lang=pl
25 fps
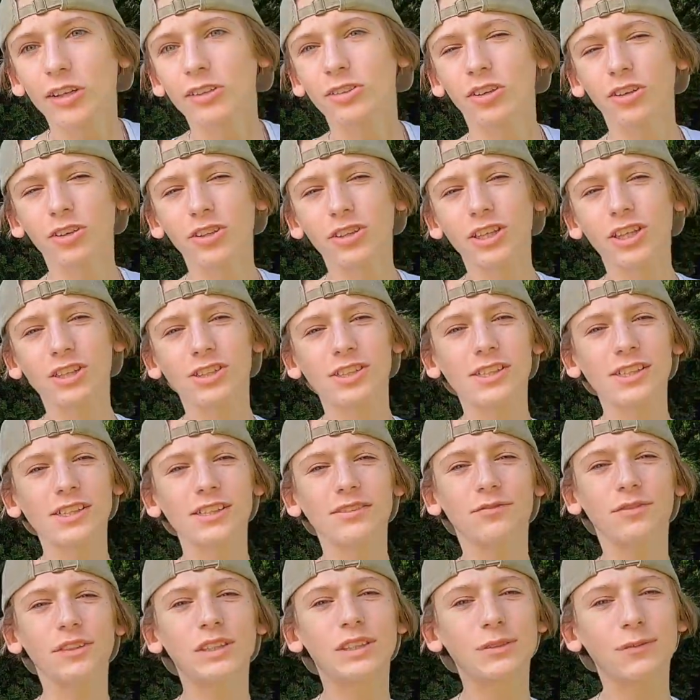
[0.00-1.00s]
No i
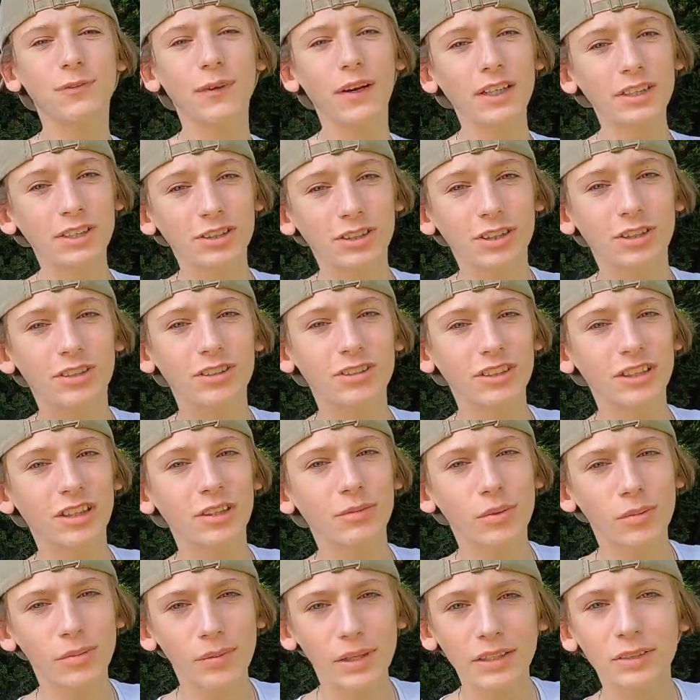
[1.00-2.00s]
jeśli wytrwaliście do
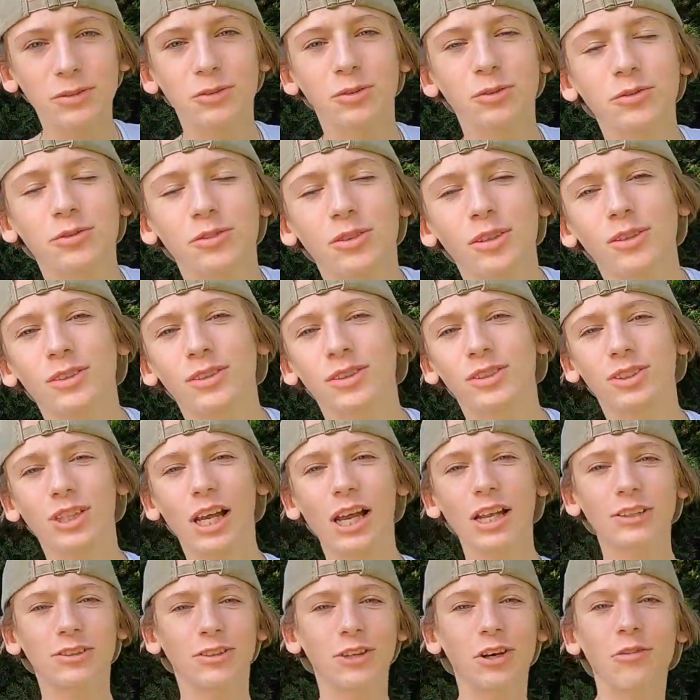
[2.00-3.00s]
tego momentu, to
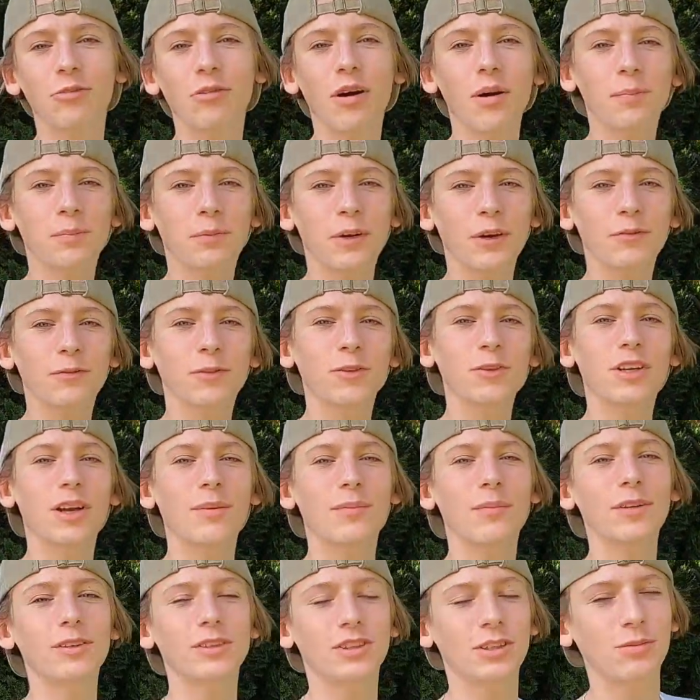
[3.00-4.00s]
strzelcie łapkę w
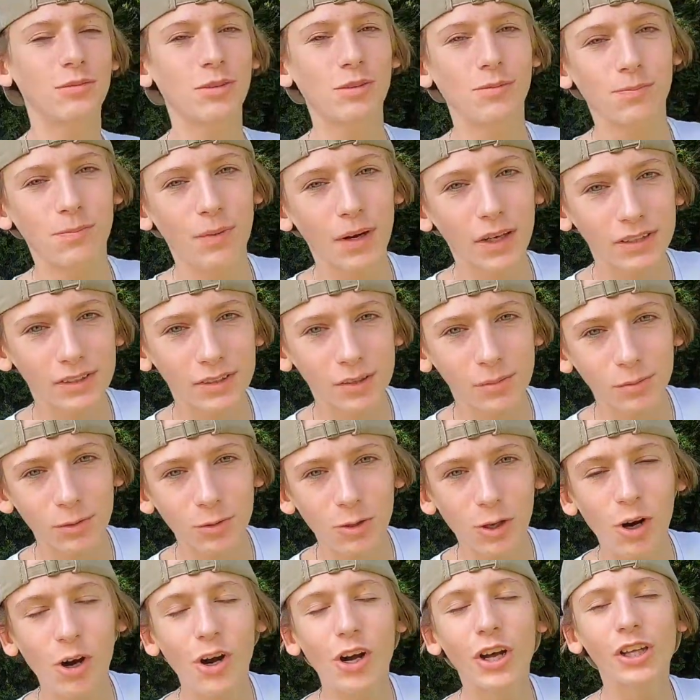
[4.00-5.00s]
górę, będzie mi bardzo
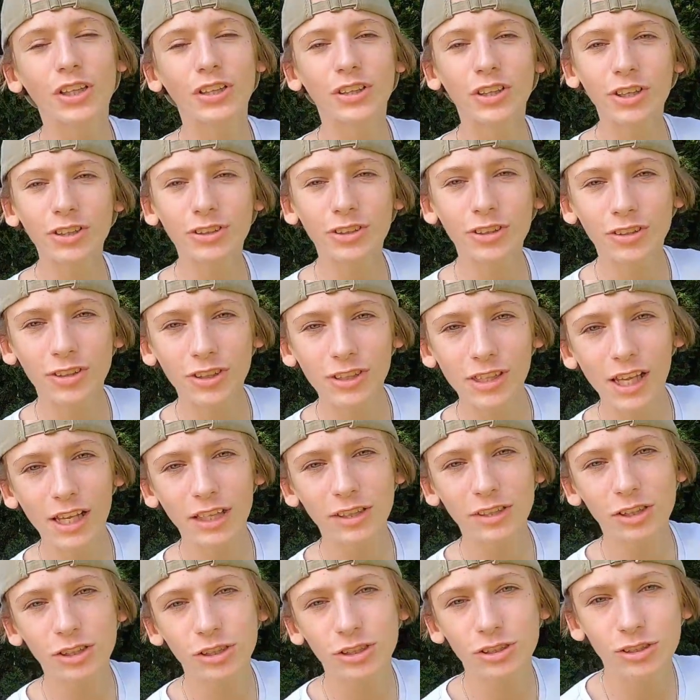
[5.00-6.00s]
miło. No i to
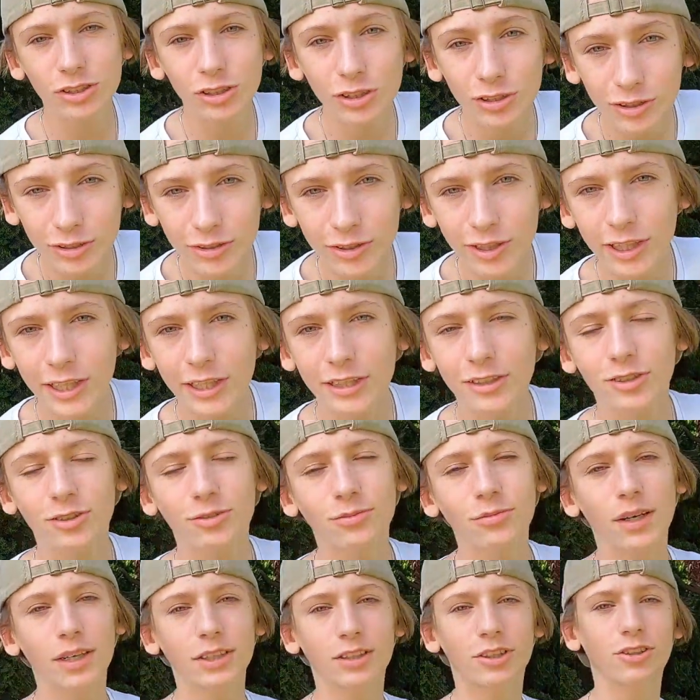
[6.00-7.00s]
tyle. Dzięki za oglądanie.
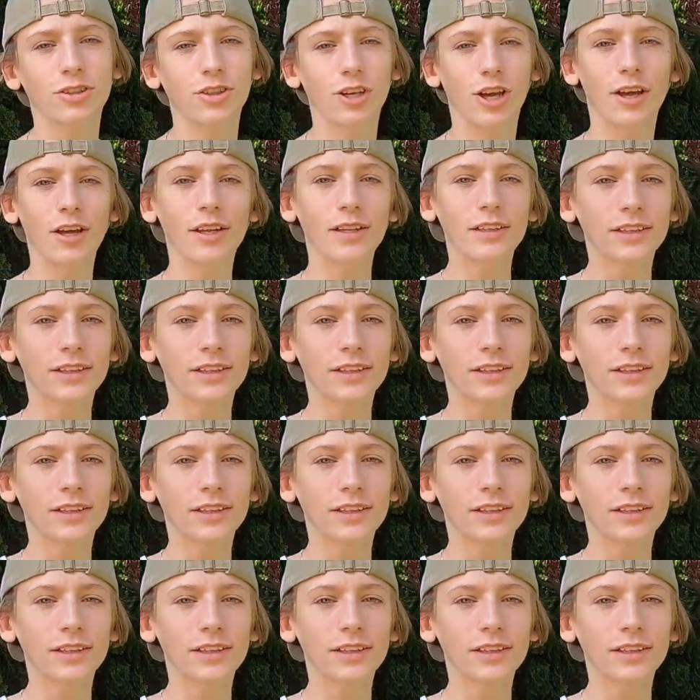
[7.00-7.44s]
Trzymajcie się.